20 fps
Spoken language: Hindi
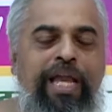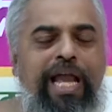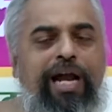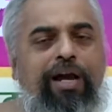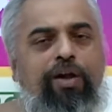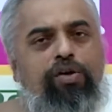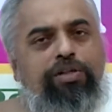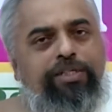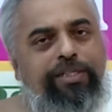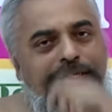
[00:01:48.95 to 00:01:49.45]

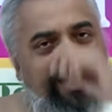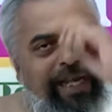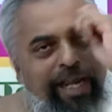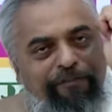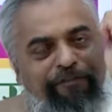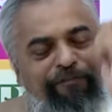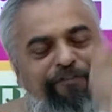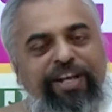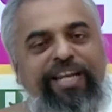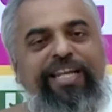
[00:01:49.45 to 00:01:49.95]
एक रोज
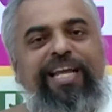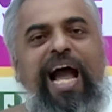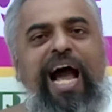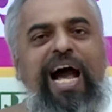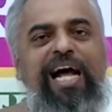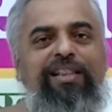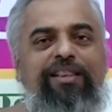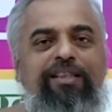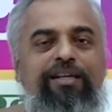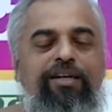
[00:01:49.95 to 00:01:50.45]
नई
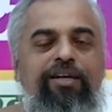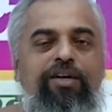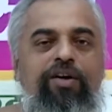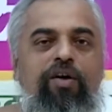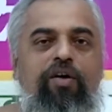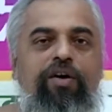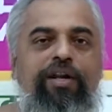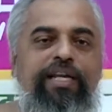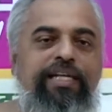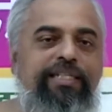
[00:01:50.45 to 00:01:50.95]
फरियाद
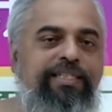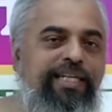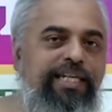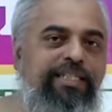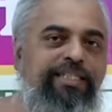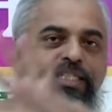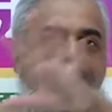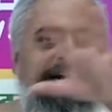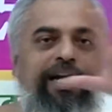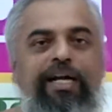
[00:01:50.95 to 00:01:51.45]
और इसी
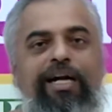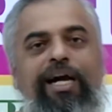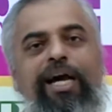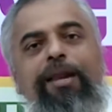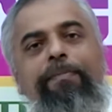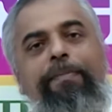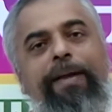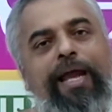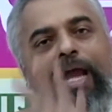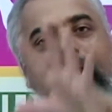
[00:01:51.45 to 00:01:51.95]

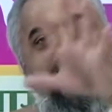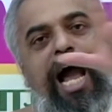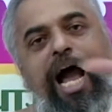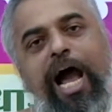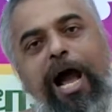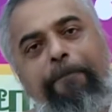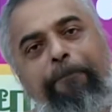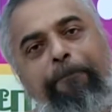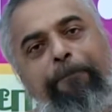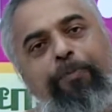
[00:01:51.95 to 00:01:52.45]
चक्कर में
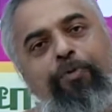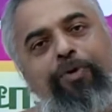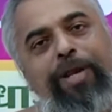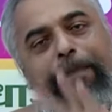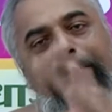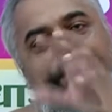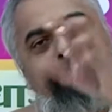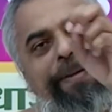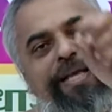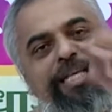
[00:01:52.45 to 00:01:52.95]
आप
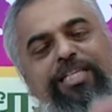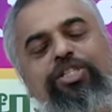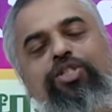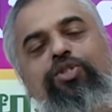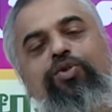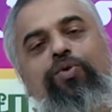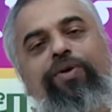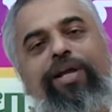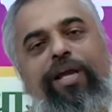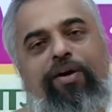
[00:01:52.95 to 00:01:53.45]
पूरे पीस
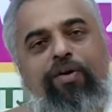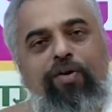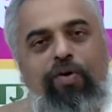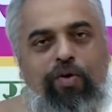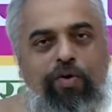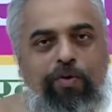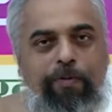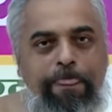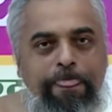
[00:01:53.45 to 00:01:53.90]
चुके हो